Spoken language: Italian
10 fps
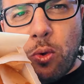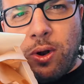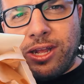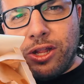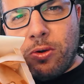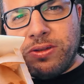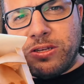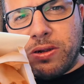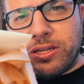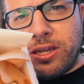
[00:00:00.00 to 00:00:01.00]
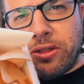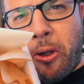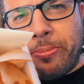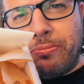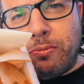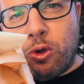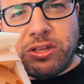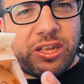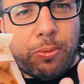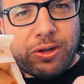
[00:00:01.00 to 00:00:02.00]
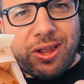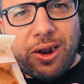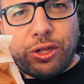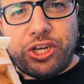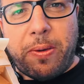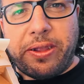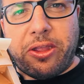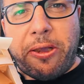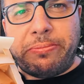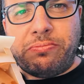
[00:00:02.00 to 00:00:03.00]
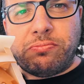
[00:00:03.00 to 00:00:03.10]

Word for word: Guardate come si presenta queste da portata ovviamente eh.